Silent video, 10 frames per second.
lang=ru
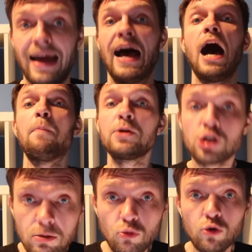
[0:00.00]
А
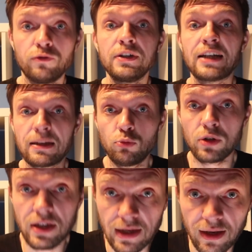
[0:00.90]
почему выиграет
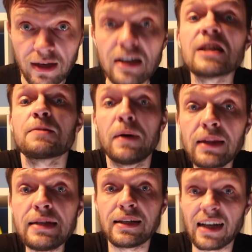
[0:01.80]
Мунгия?
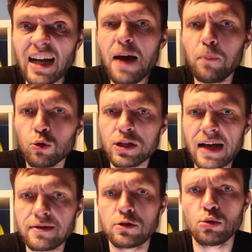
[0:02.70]
Смотрите, какая
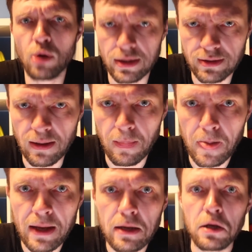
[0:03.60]
получается ситуация,
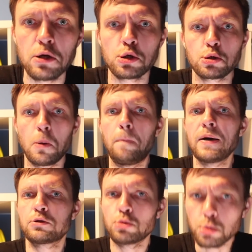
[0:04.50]
что
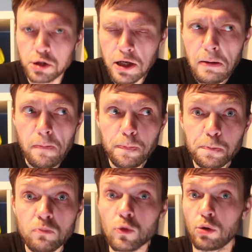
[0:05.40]
по сути
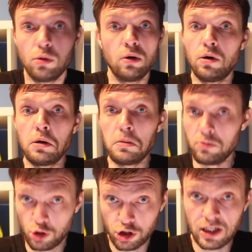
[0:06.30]
э,
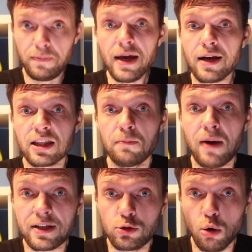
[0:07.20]
Женебек это
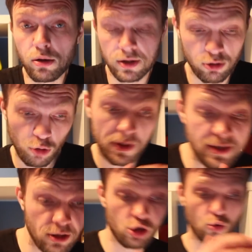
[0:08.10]
боксер с
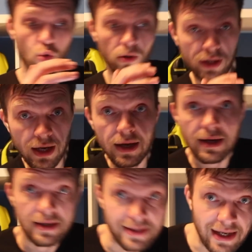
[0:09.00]
любительской школой
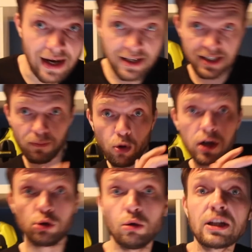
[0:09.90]
с гораздо
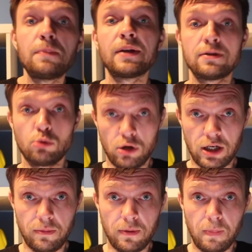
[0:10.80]
более тонкими
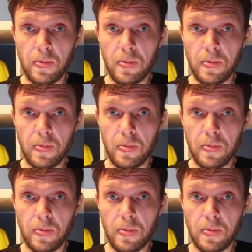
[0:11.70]
настройками.